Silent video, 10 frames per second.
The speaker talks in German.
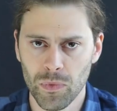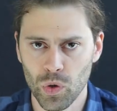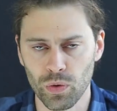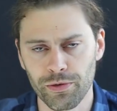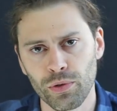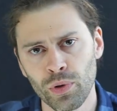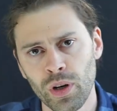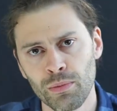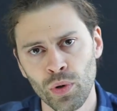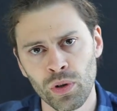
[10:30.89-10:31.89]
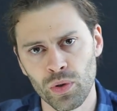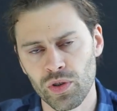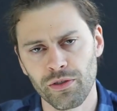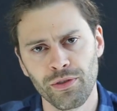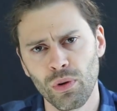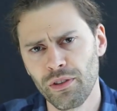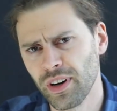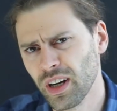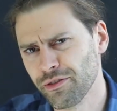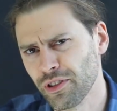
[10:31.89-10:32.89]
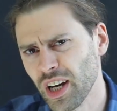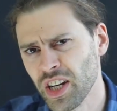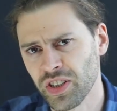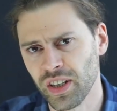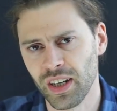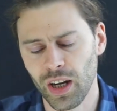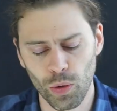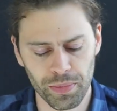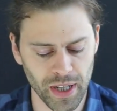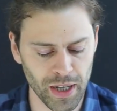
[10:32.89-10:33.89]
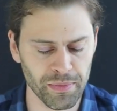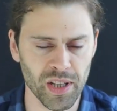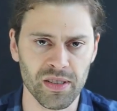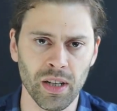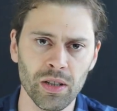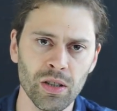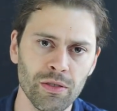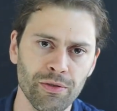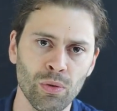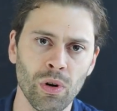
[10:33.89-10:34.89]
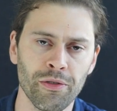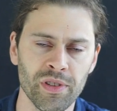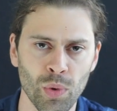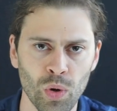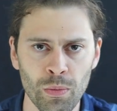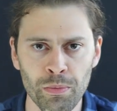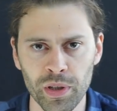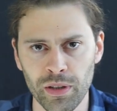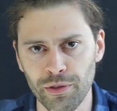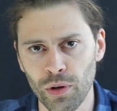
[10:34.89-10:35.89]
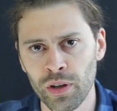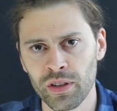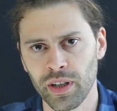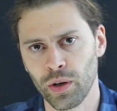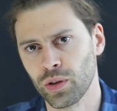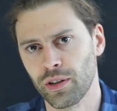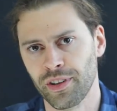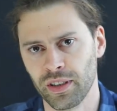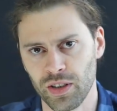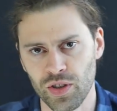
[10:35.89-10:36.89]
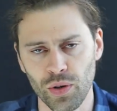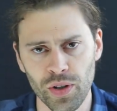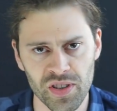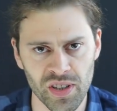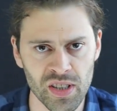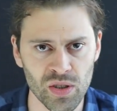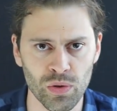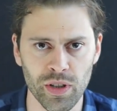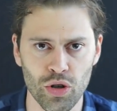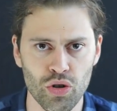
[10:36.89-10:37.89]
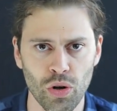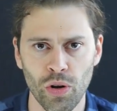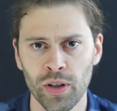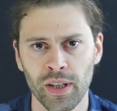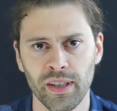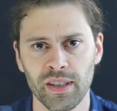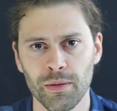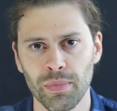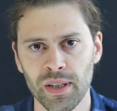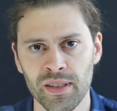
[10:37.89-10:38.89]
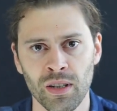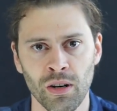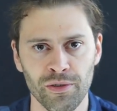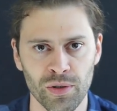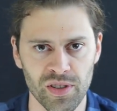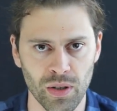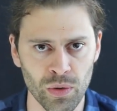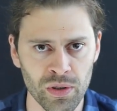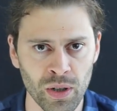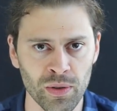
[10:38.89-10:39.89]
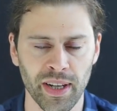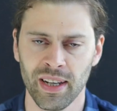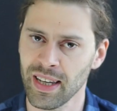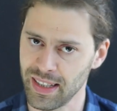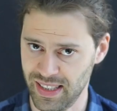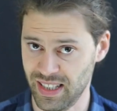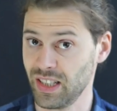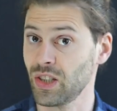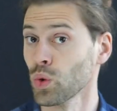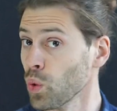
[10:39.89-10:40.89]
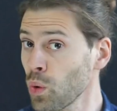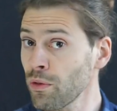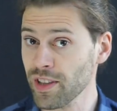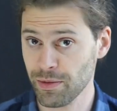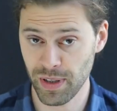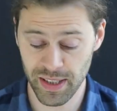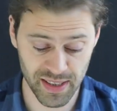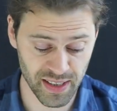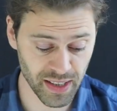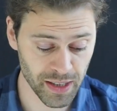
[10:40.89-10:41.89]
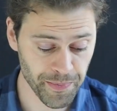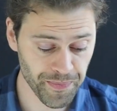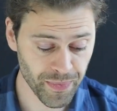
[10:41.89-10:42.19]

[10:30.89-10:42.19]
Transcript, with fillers: Gut, früher mögen unsere Vorfahren vielleicht geglaubt haben, dass da irgendwo auf dem Olymp in den Wolken der Göttervater Zeus sitzt und der schleudert dann die Blitze auf uns herunter und erklärten sich so, was Blitze sind.